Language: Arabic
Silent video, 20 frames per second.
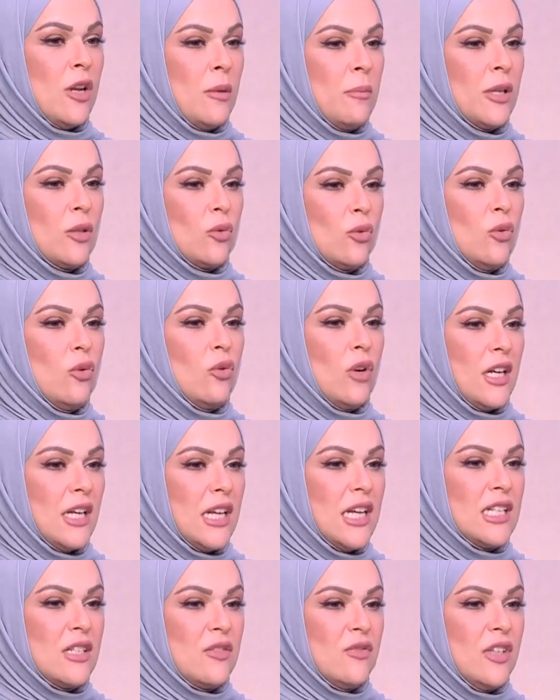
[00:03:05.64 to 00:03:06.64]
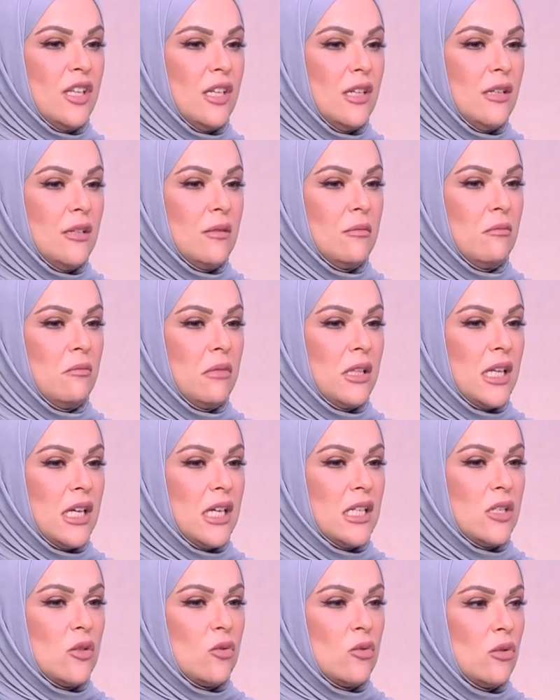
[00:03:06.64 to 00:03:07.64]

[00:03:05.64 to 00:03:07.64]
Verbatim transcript: لما تقولوا احنا اسفين بتحسوا